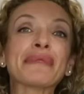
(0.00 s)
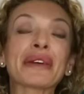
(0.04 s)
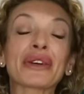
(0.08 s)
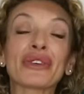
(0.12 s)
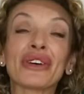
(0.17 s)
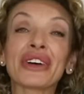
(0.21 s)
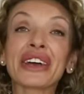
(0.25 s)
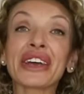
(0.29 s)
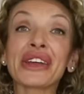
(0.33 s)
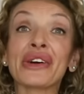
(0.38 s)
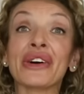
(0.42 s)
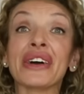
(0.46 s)
me he
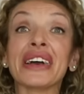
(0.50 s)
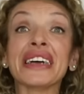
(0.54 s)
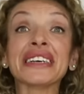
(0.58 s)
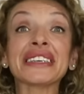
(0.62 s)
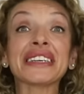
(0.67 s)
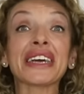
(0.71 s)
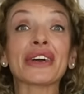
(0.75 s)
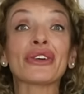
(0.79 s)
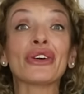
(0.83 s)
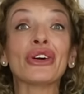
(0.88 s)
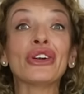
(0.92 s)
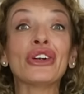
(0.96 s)
cogido
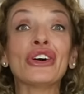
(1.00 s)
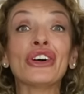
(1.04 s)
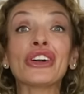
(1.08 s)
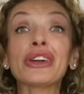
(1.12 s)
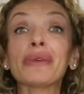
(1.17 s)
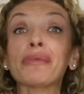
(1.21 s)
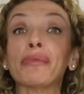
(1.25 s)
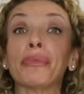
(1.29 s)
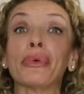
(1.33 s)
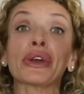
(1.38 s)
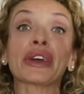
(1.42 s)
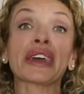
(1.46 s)
este
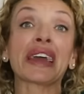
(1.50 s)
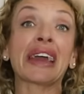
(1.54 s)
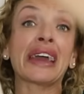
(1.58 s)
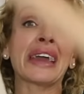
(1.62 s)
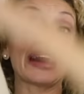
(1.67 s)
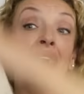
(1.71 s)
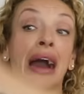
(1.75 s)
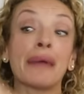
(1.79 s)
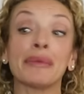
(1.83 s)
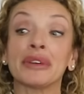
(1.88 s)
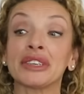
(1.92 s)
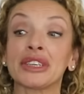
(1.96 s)
color
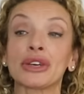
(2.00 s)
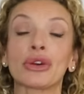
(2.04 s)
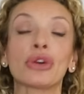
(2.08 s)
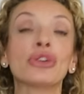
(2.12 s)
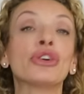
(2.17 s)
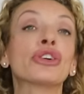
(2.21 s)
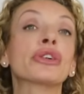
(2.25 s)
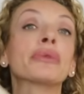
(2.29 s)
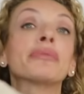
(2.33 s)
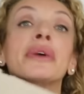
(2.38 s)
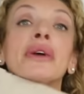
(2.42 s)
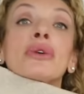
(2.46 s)
porque a mí este
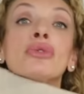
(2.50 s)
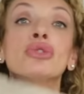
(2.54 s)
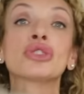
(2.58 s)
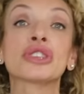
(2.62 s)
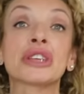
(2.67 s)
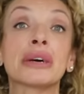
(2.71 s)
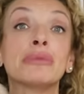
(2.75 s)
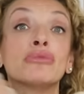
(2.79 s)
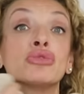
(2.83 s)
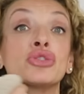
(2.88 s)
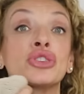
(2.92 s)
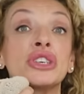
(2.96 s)
color me
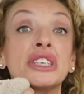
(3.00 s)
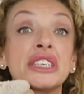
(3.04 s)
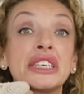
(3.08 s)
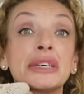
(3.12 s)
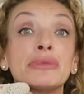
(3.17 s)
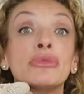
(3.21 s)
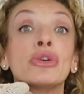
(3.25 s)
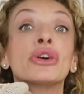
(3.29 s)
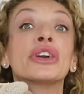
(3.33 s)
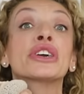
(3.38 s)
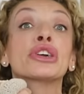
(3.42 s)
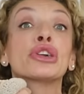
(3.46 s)
gusta
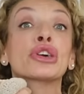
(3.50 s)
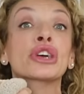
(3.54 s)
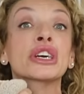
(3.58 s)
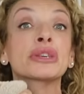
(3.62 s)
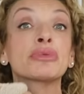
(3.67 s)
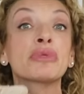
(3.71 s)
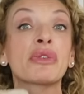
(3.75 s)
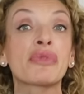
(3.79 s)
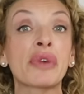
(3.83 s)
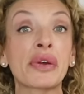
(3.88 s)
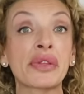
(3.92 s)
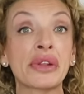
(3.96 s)
muchísimo y creo que
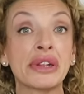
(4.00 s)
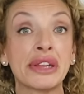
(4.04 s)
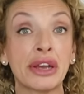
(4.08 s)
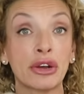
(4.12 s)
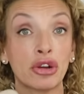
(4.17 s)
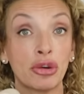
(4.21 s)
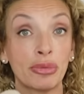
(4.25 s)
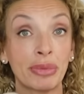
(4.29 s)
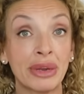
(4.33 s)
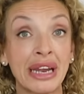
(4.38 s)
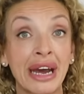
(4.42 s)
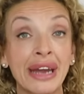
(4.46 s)
es muy fácil de
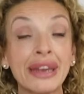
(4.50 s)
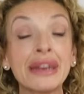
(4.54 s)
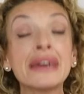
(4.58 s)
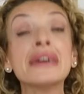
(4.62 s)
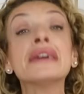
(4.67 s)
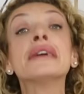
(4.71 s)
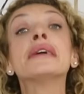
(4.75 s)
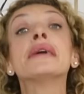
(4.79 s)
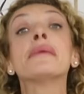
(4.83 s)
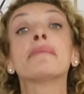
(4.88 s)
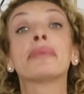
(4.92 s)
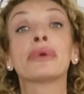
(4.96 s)
combinar,
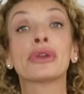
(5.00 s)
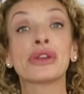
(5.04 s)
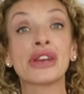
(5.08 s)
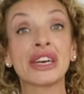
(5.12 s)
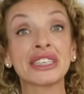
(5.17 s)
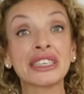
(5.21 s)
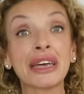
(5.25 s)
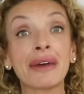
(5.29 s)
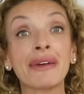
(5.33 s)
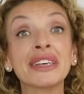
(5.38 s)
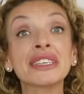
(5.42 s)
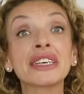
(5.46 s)
pero
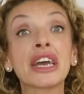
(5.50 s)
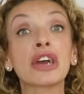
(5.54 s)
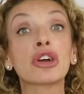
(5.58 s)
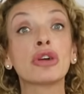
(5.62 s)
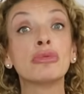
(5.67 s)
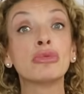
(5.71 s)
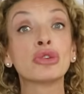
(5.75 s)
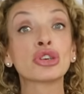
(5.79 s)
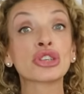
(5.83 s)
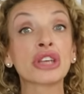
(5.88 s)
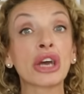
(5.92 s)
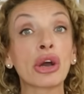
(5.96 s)
ya sabéis que
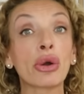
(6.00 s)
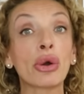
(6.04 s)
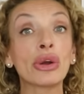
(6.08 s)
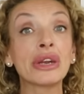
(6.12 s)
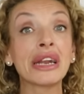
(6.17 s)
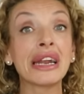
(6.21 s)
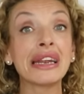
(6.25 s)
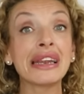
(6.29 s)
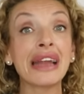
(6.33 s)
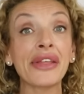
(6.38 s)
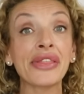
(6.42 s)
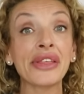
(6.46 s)
como os dejo
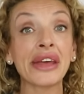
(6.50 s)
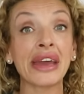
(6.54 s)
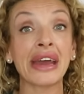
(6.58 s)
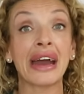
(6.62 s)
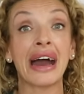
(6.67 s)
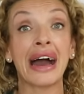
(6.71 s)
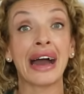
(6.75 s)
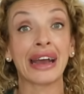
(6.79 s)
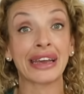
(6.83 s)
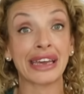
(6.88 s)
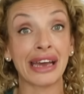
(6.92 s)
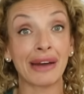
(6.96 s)
el
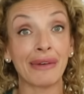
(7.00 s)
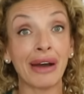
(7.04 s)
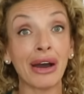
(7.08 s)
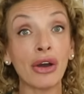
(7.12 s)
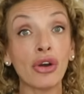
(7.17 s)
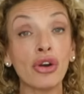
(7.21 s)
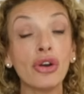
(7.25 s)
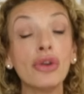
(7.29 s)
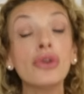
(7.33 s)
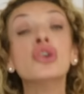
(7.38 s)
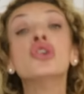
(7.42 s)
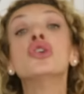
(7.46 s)
enlace aquí
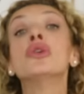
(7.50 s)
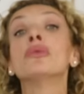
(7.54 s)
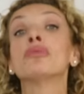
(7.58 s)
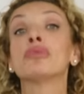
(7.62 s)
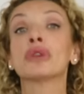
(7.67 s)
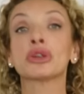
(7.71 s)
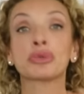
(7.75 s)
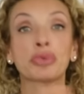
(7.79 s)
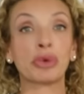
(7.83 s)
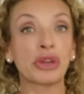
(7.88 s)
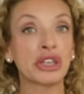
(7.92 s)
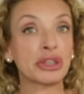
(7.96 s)
abajo,
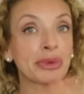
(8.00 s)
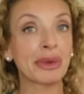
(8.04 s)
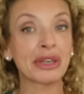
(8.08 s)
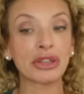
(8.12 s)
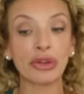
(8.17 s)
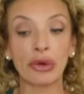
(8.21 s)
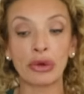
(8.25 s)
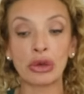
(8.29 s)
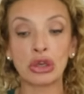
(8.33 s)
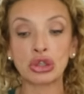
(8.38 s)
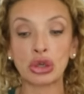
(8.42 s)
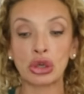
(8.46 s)
pues podéis ver
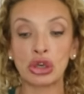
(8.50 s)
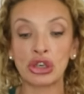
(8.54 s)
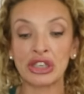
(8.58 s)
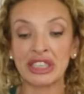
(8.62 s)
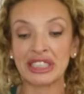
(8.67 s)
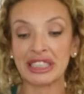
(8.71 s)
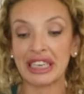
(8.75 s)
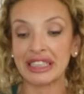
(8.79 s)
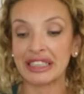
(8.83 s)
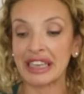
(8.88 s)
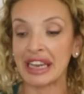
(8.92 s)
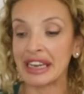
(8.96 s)
todos los
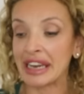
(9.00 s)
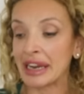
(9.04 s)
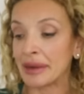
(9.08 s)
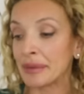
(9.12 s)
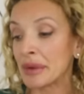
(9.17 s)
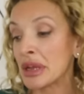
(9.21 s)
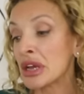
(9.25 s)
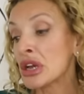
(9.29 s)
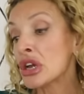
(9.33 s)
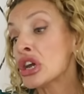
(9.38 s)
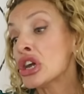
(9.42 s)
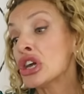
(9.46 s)
colores que
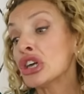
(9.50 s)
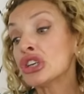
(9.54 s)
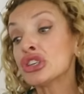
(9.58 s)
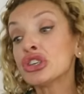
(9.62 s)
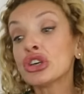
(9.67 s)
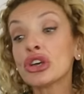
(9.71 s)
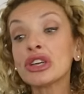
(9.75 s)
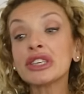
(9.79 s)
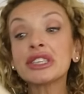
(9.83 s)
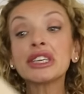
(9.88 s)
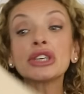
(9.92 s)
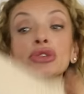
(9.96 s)
tienen.
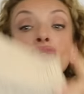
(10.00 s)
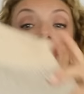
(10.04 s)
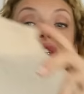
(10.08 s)
Yo de este